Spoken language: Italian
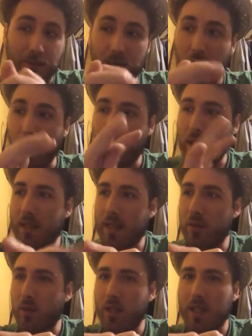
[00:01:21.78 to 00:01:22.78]
io
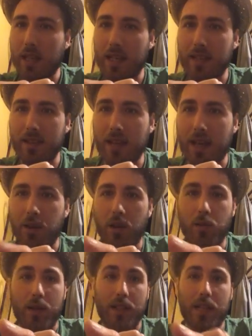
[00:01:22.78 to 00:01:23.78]
guardando il calendario e
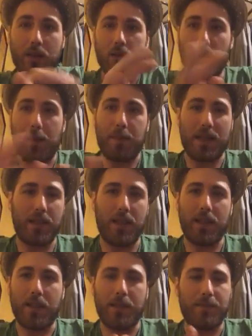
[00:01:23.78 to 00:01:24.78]
guardando le
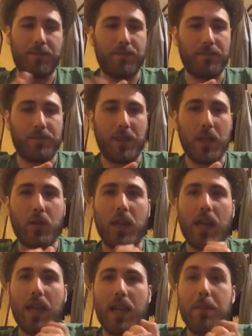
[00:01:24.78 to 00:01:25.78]
partite, vedo
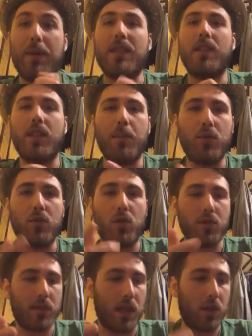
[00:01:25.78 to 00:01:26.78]
che le partite
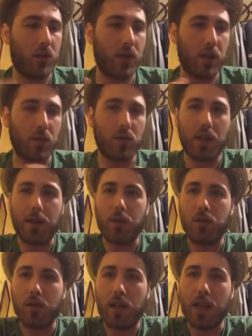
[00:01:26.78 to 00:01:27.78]
piuttosto ancora
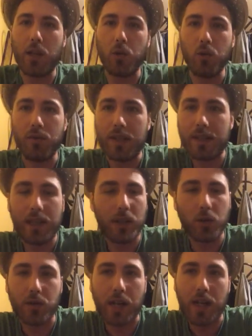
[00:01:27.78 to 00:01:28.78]
toccano alla Juve e
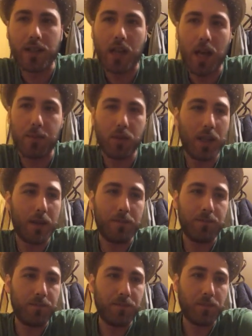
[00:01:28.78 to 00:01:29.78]
non al Napoli.
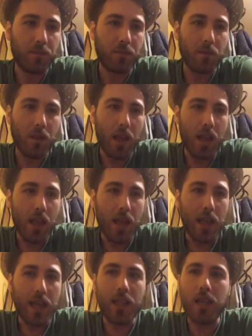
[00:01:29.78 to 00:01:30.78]

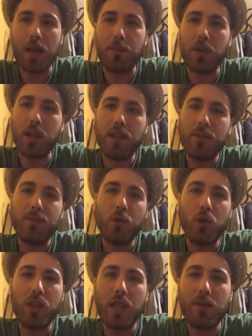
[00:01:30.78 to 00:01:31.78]
Il Napoli
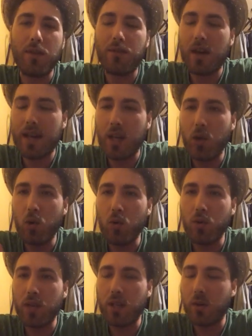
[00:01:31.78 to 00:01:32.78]
non deve fare,
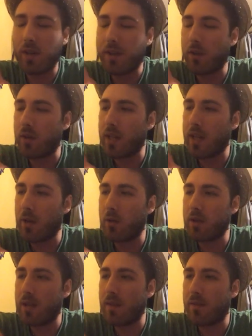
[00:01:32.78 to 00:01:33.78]
l'unico errore che
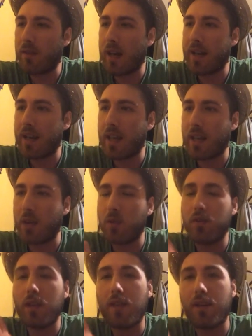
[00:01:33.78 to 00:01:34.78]
non deve fare è che
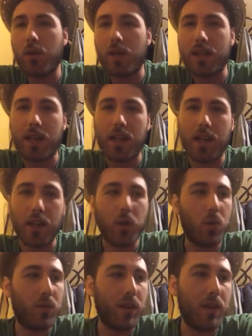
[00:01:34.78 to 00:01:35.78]
non deve guardare la
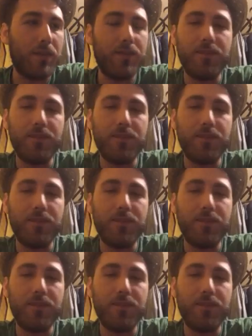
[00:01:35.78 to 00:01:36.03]
Juve,